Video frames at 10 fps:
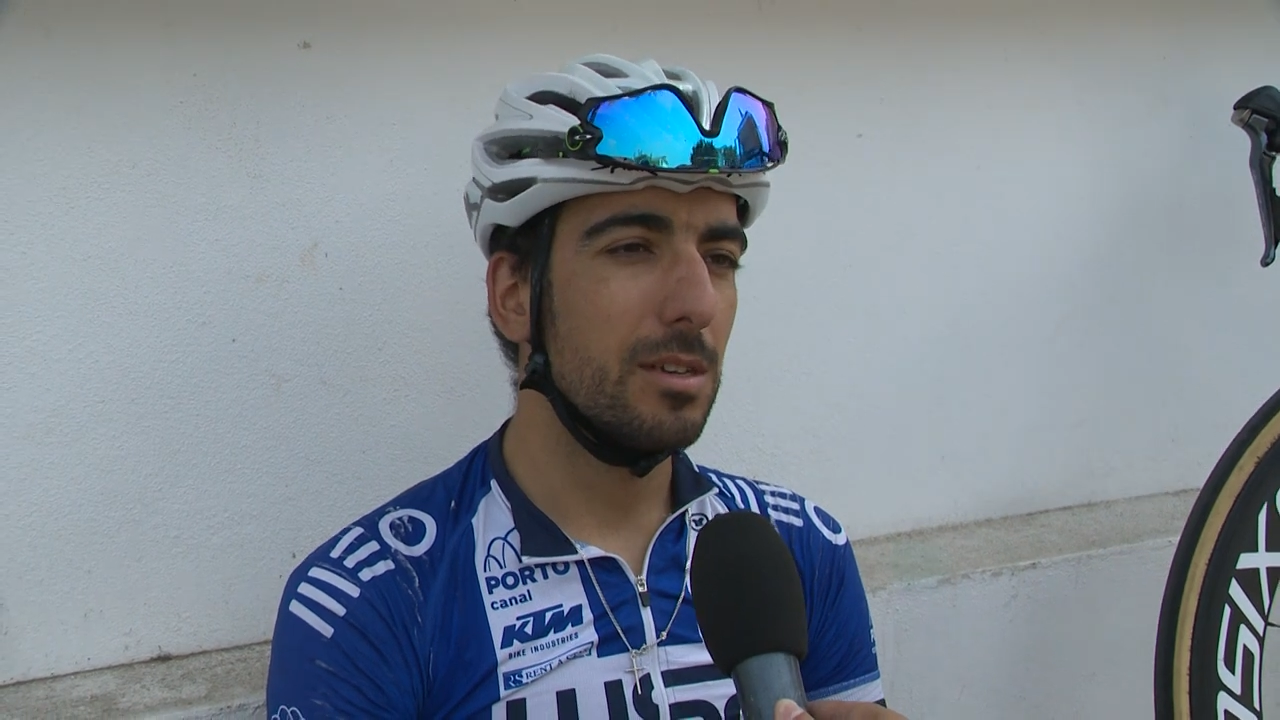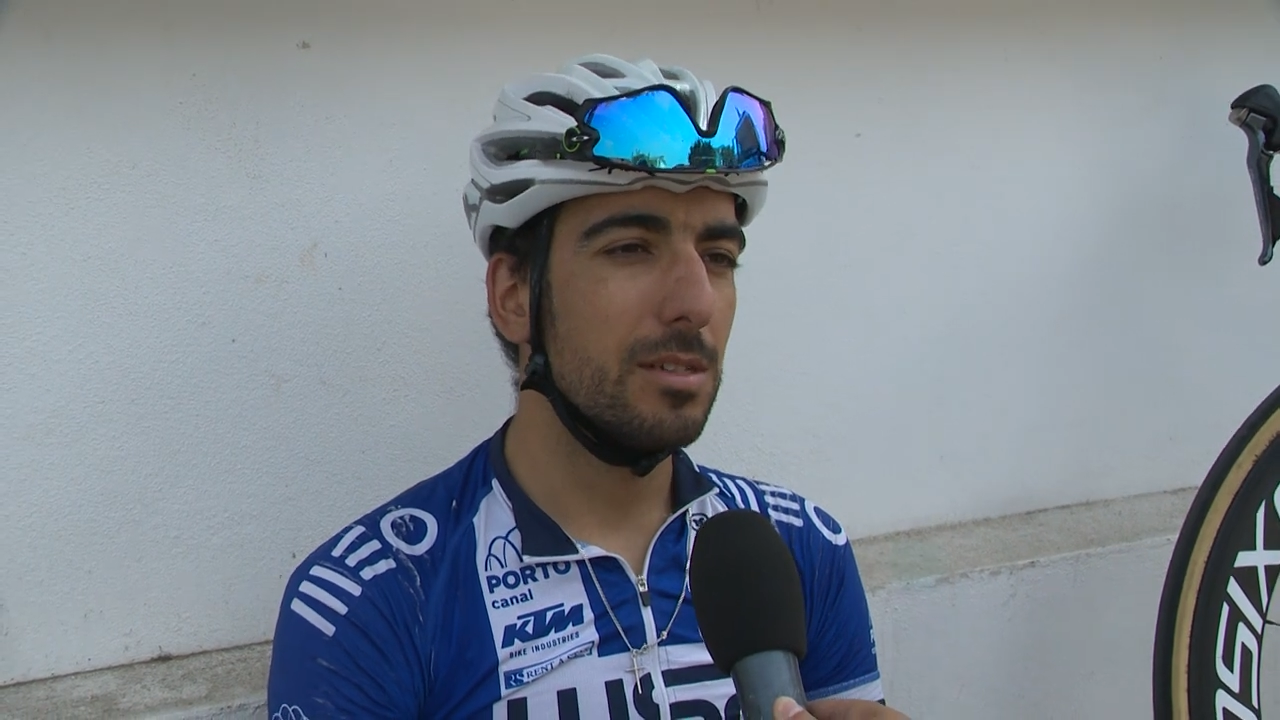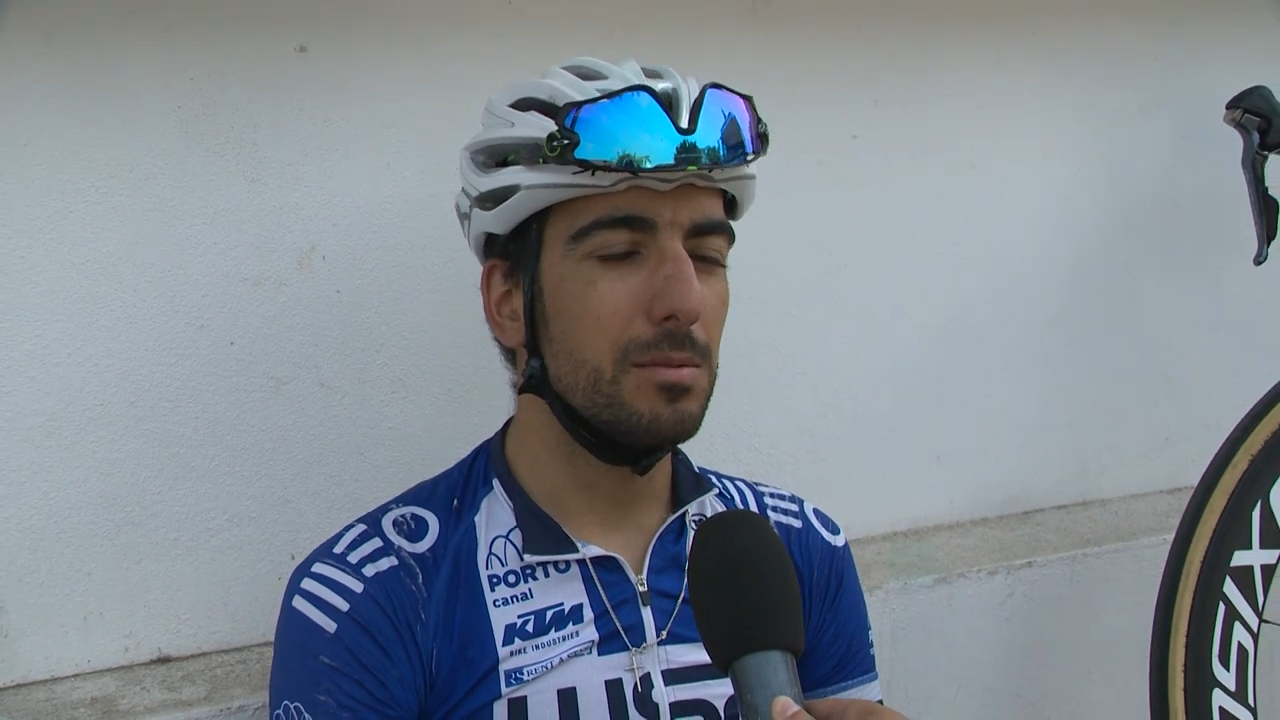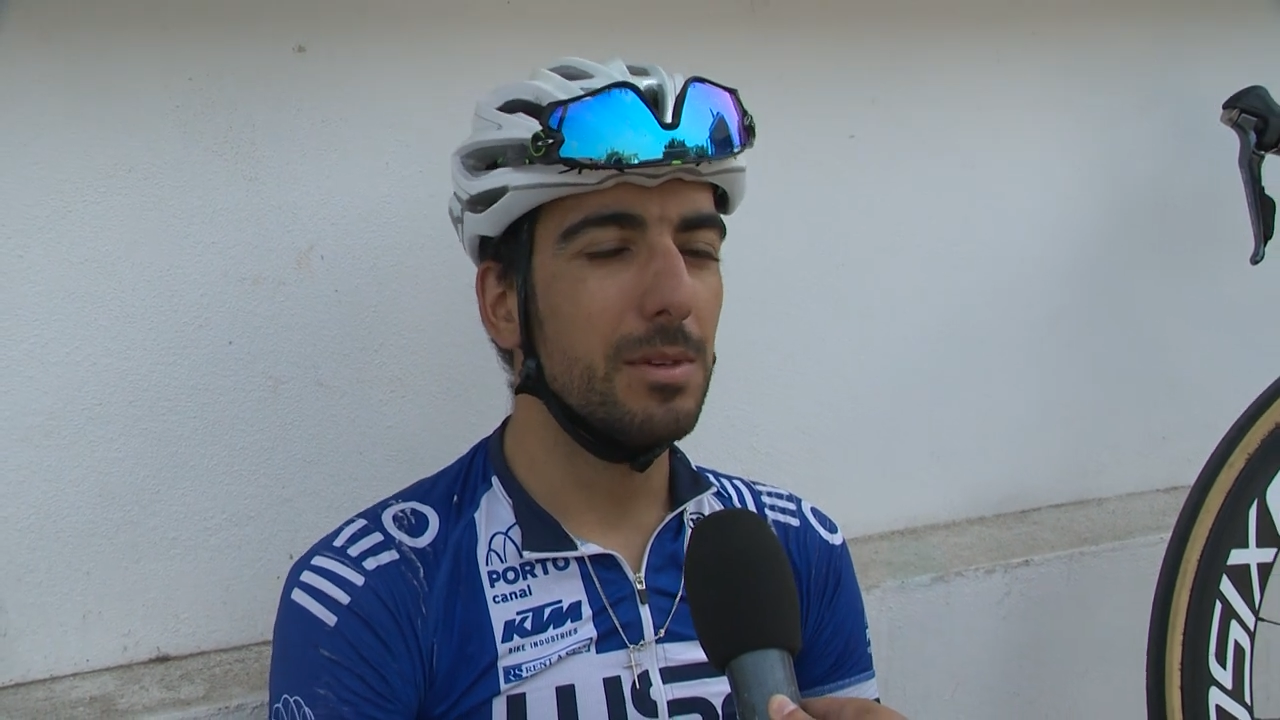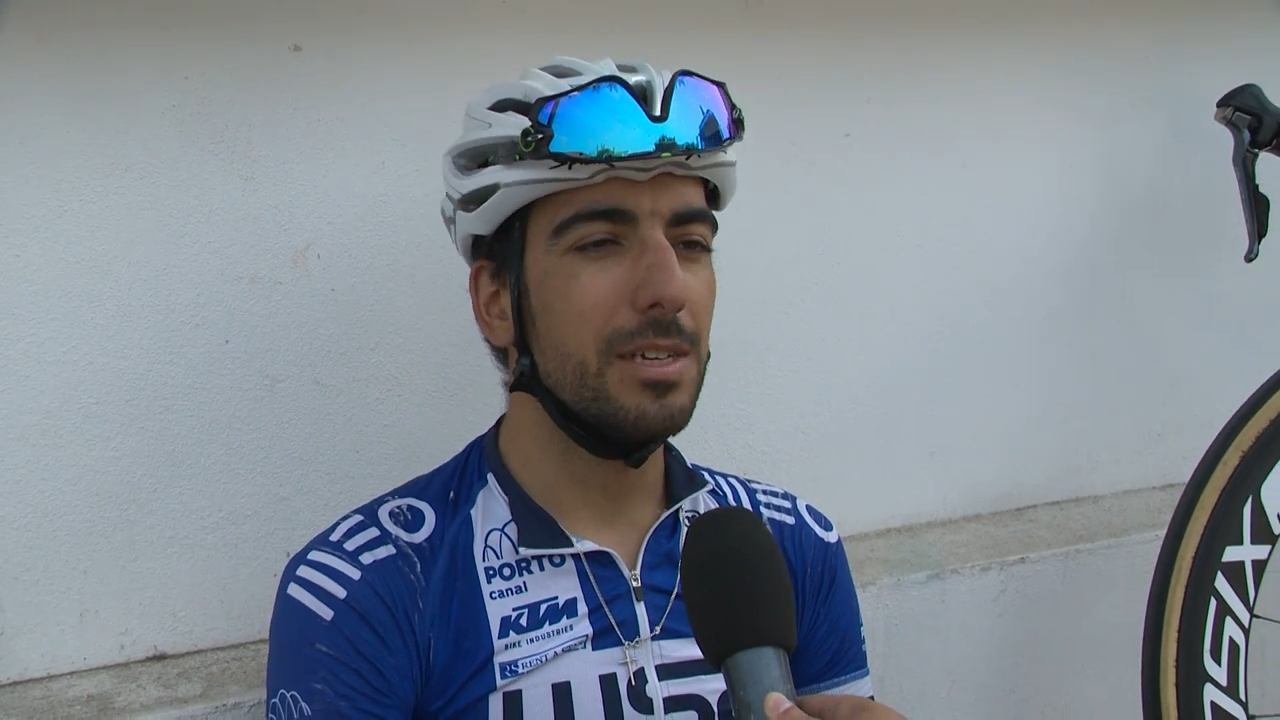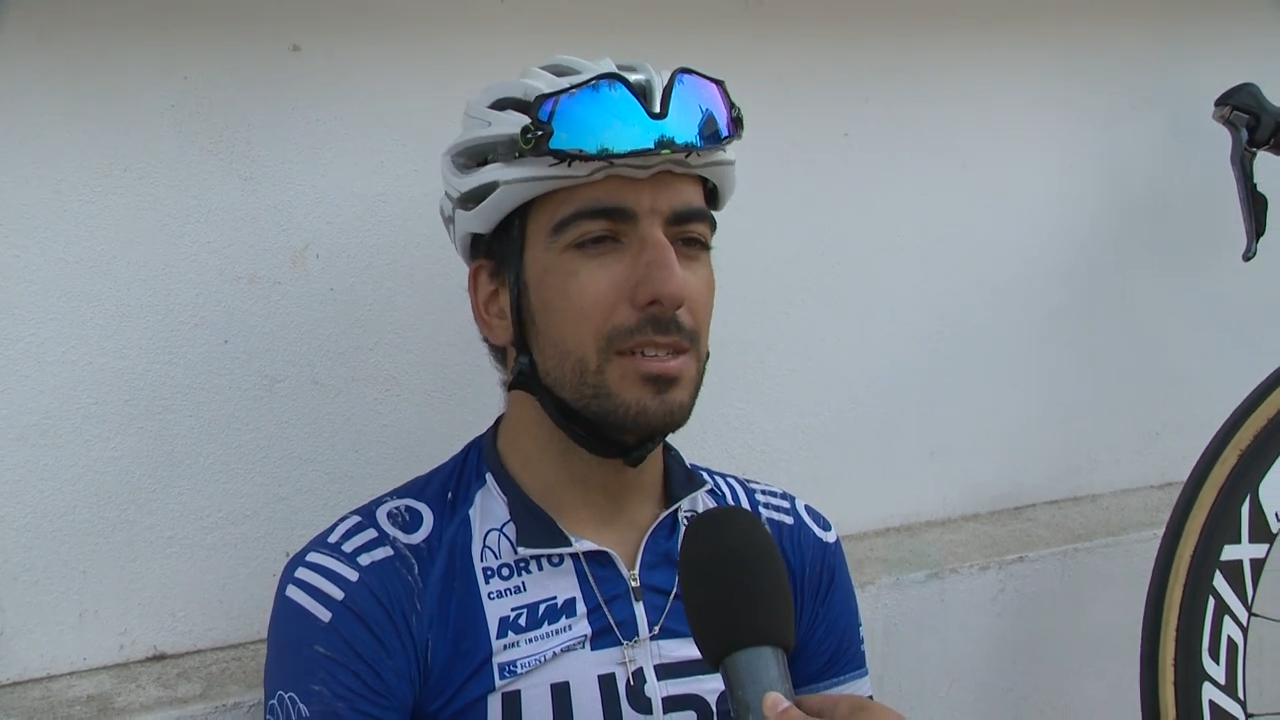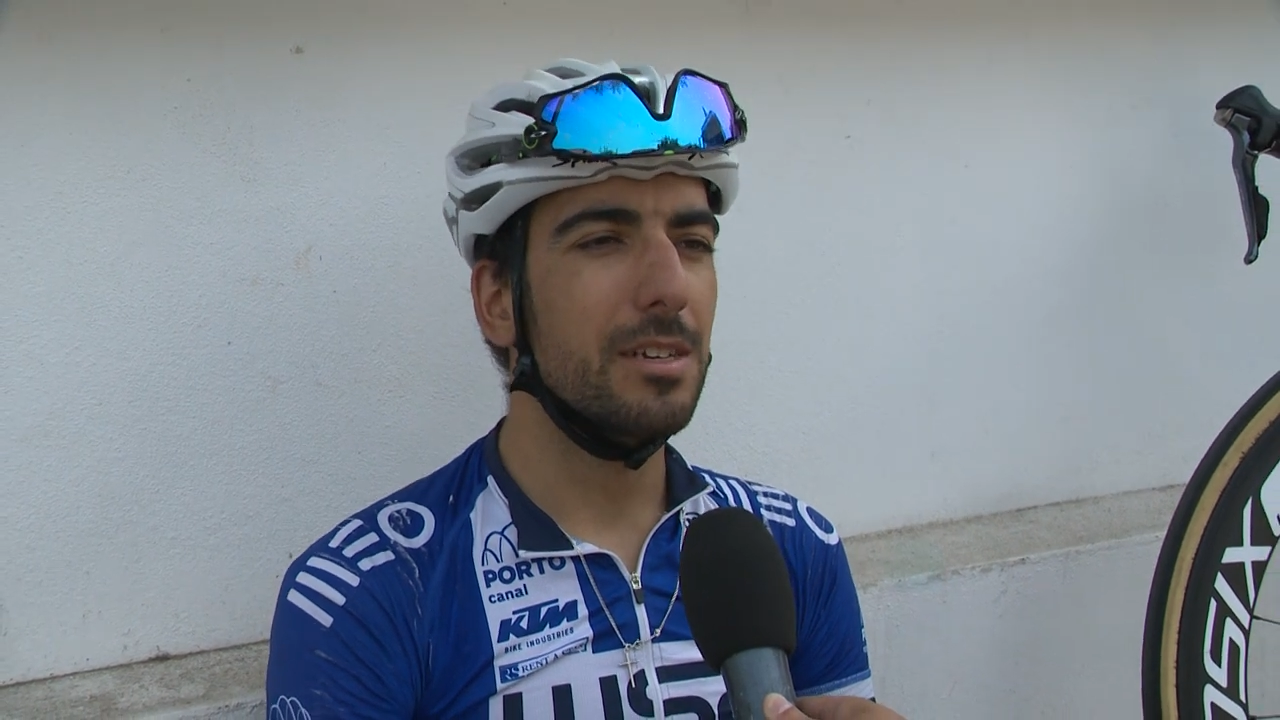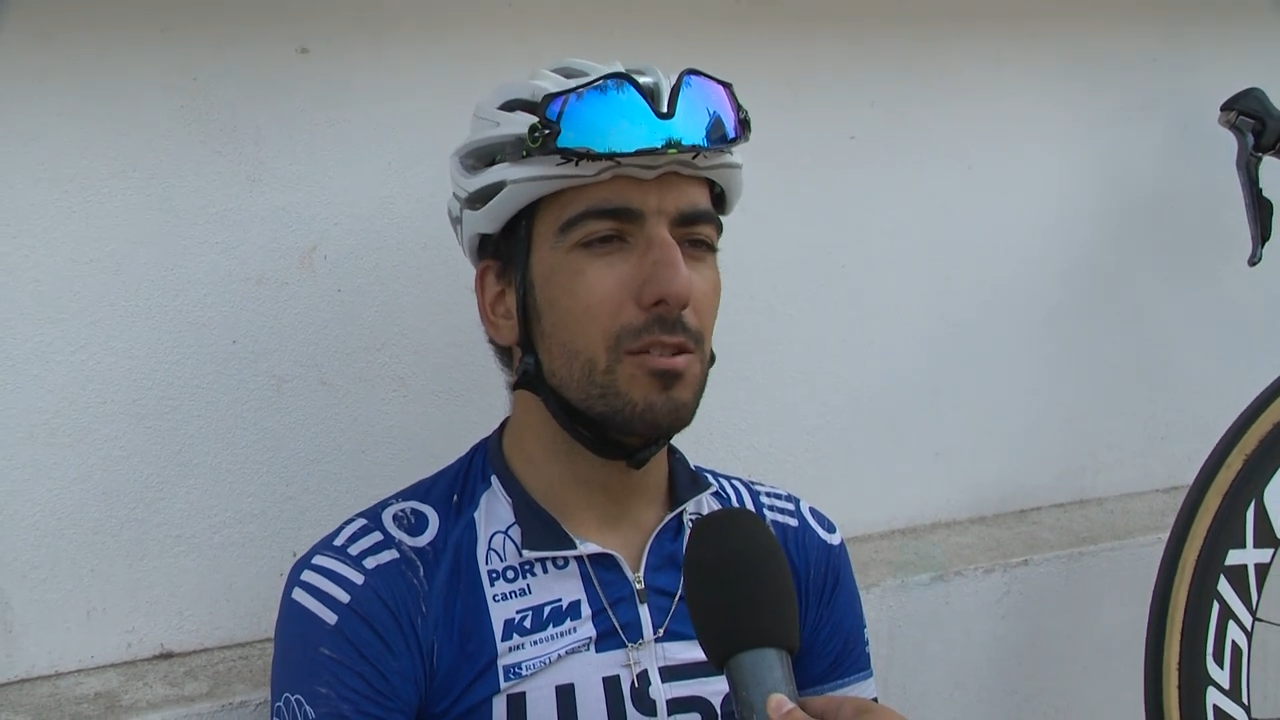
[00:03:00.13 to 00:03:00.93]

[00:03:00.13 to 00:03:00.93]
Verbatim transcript: Sabia que ia ser